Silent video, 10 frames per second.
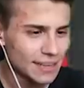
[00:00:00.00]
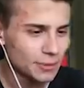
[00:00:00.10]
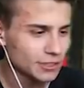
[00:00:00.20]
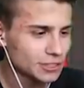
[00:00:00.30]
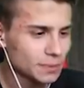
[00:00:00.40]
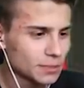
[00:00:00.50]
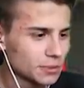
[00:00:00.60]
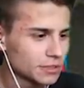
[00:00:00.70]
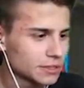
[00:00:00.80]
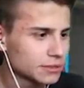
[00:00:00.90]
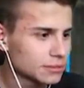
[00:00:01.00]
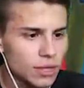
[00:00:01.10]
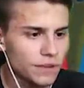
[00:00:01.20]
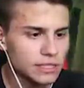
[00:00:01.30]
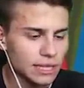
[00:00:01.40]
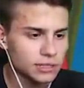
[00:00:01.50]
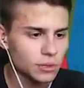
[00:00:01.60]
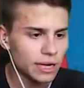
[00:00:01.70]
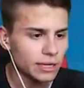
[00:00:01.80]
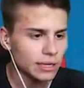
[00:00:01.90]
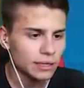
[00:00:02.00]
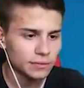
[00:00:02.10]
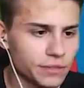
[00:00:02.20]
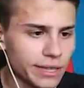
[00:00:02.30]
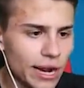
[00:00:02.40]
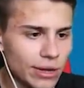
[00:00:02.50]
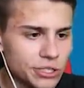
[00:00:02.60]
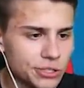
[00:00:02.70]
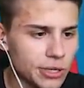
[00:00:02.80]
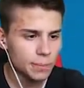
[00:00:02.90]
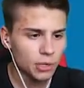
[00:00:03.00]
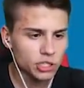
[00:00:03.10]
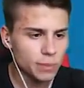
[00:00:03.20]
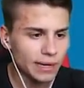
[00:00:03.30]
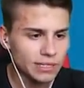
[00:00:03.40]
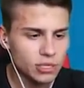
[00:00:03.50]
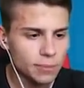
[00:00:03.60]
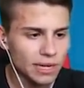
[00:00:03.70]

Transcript: Nie było Zipek mówi. No więc tak, słuchaj. Wygrałeś. Proszę bardzo,